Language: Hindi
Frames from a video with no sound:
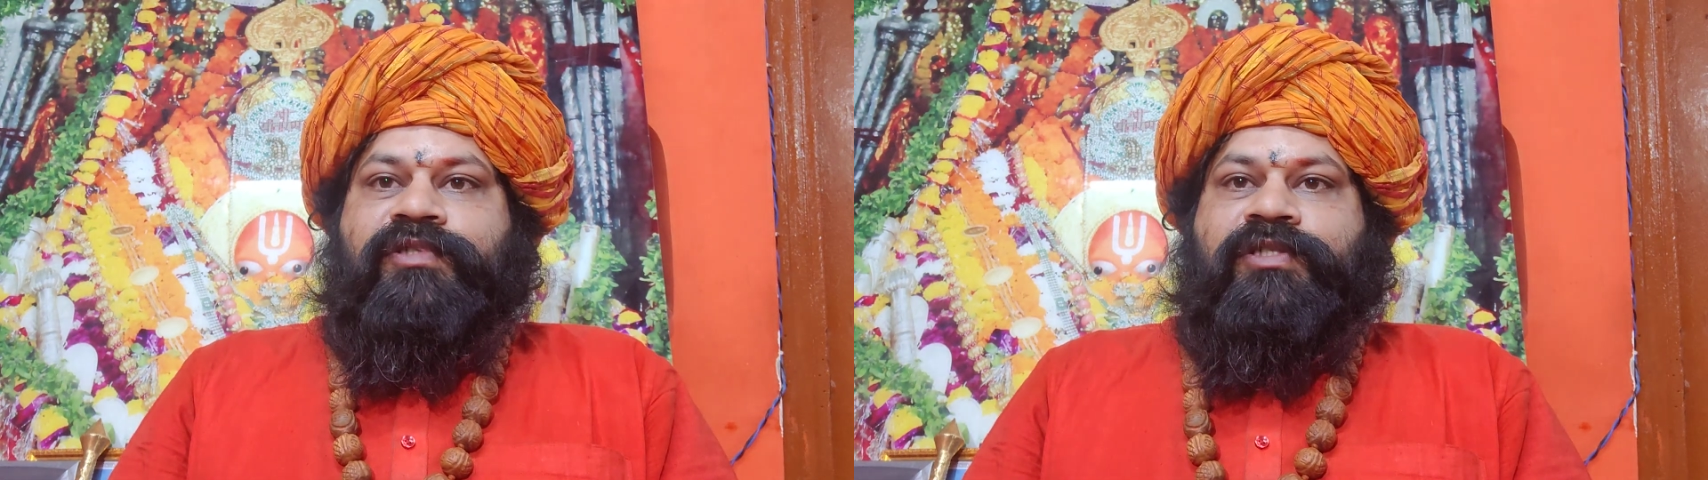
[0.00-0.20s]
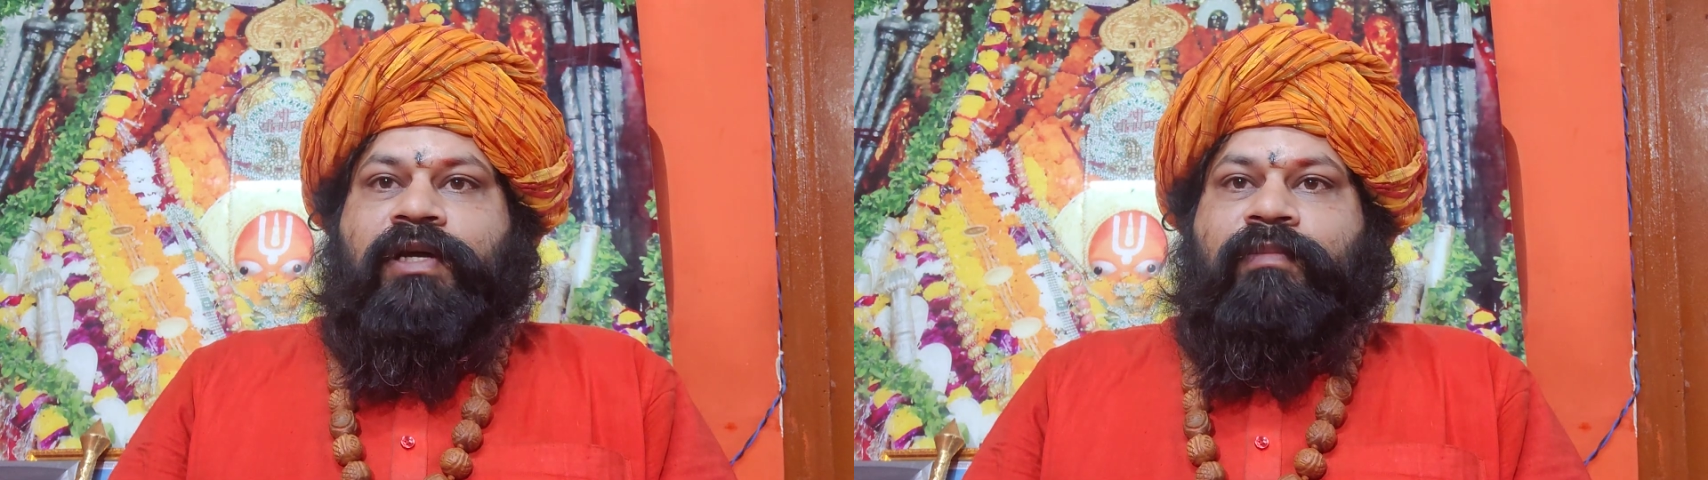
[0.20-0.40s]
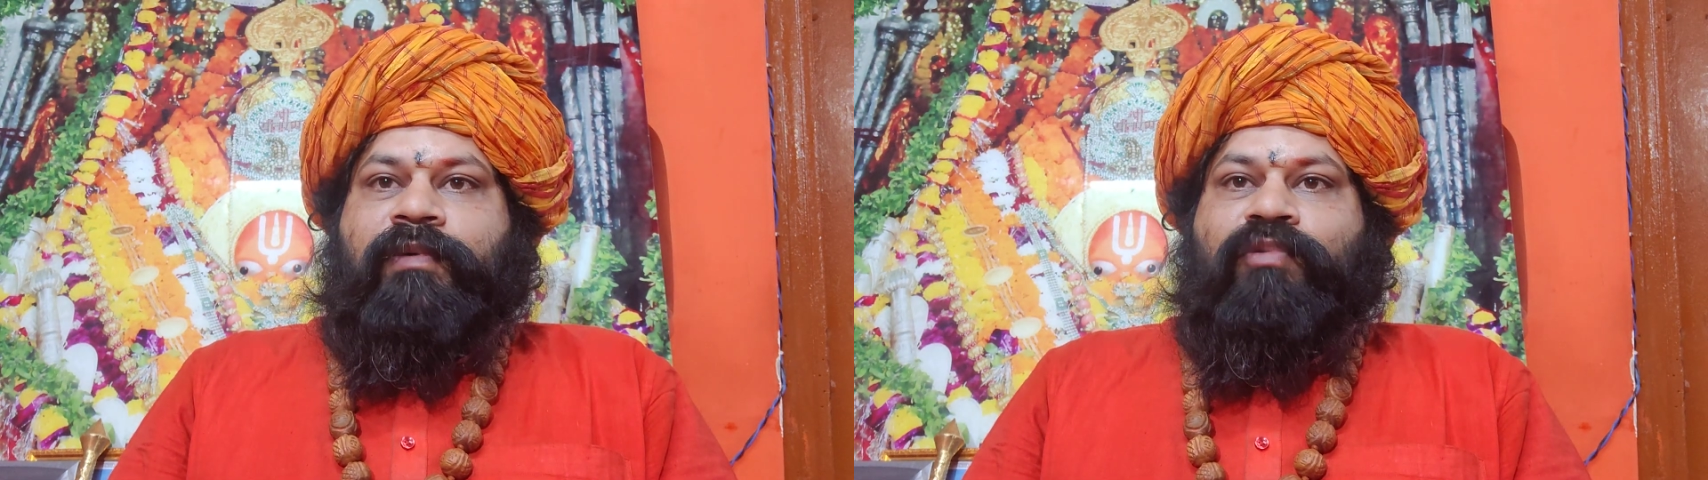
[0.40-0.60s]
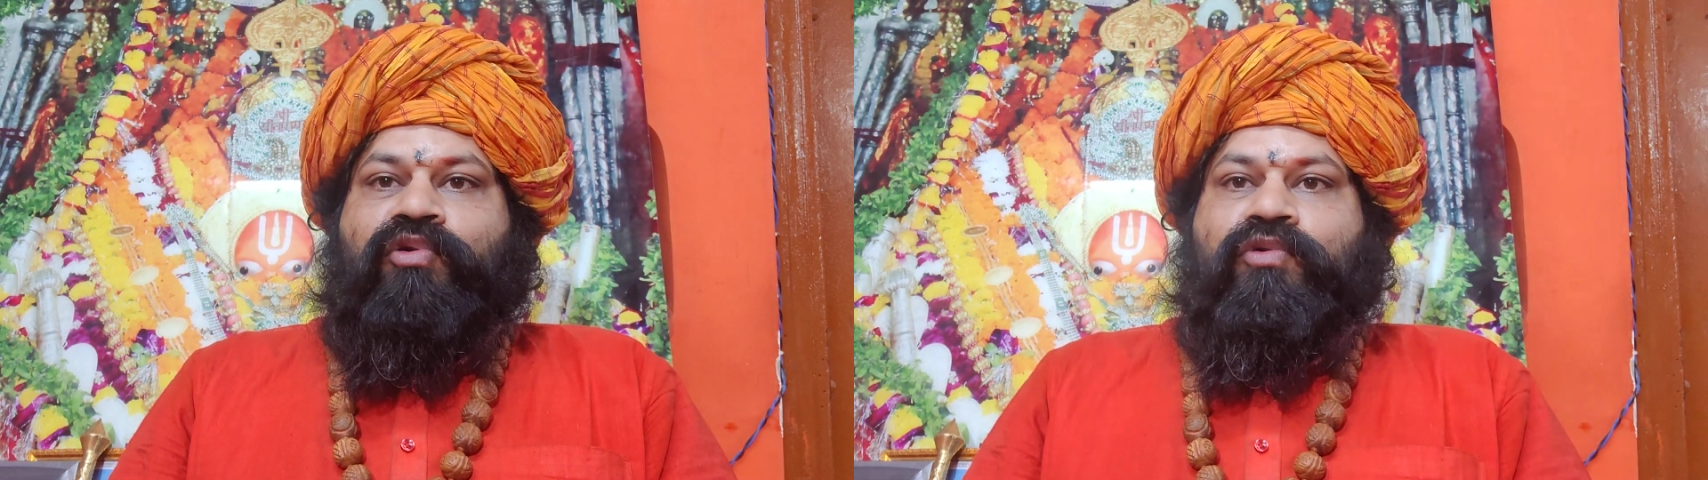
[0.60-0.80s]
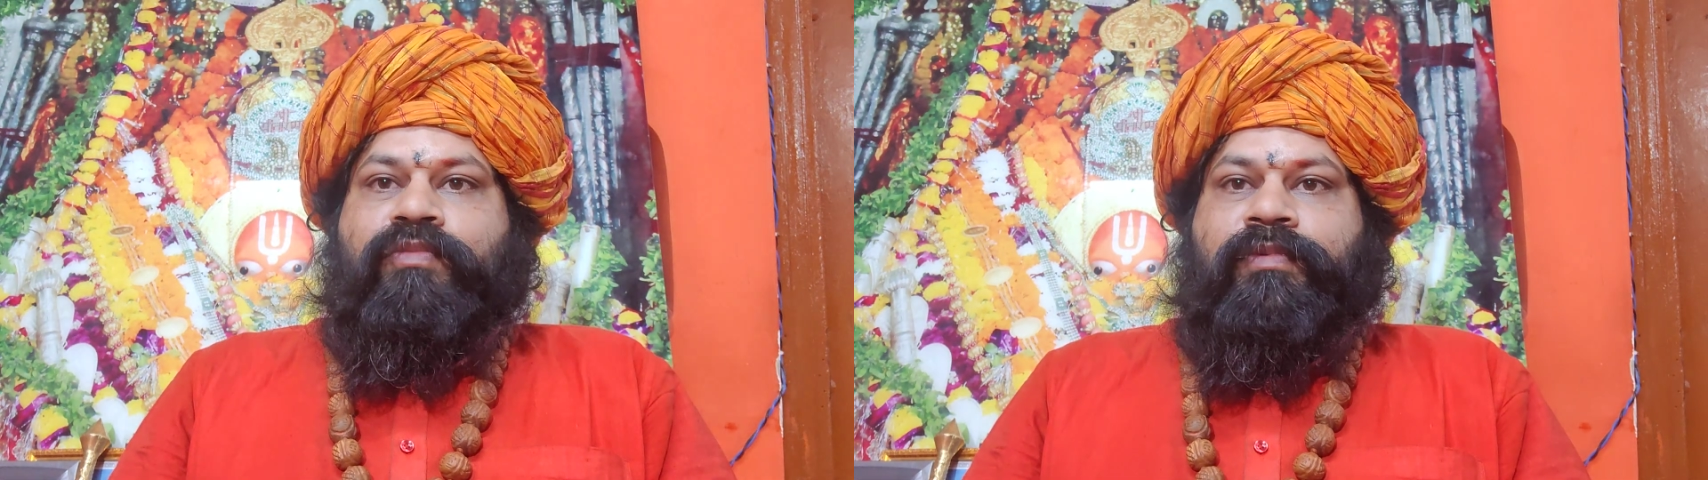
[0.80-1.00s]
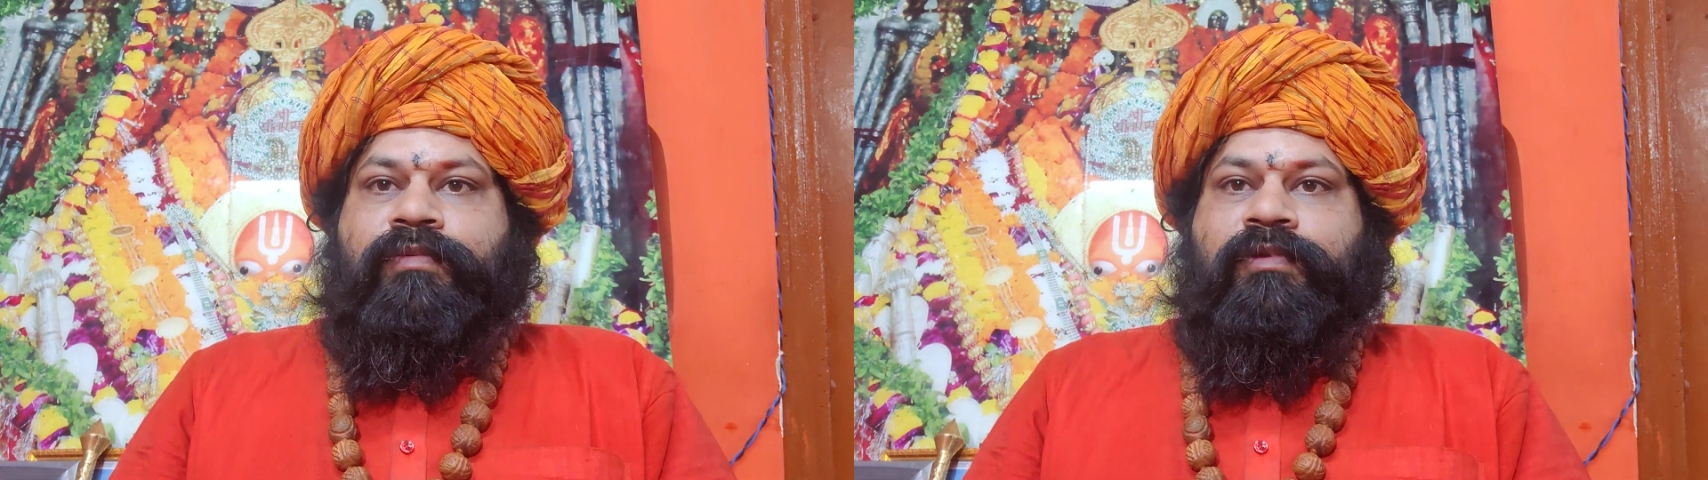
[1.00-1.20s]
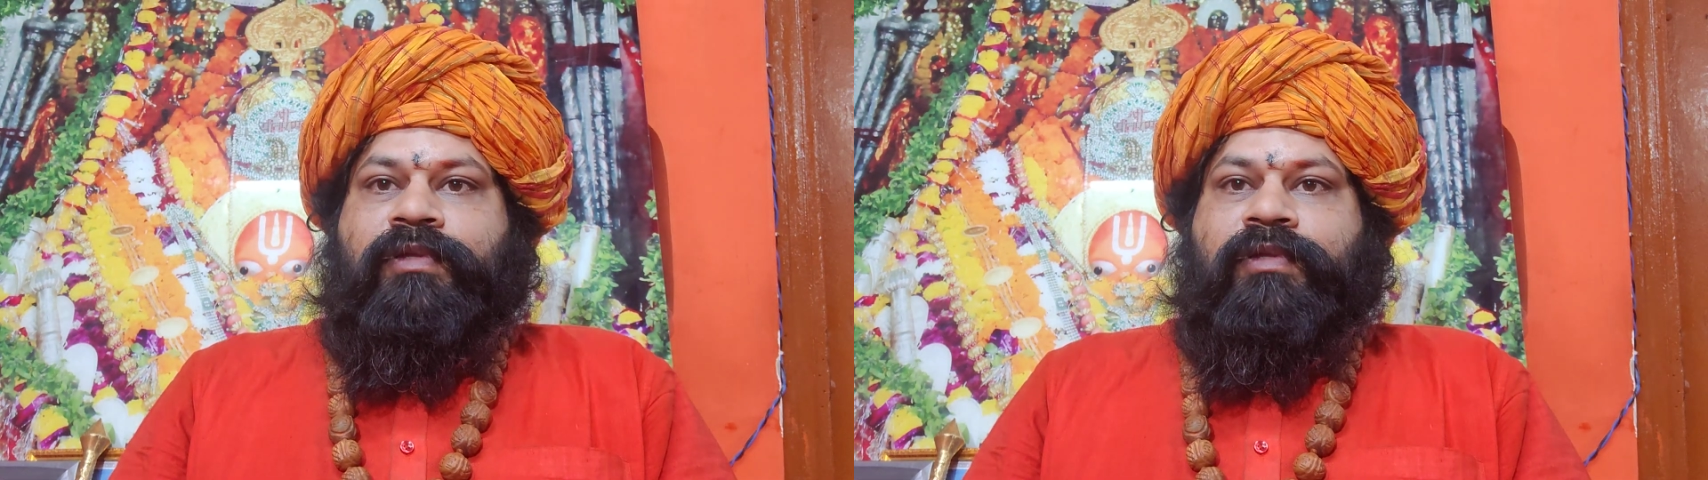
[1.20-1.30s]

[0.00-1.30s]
जन्मभूमि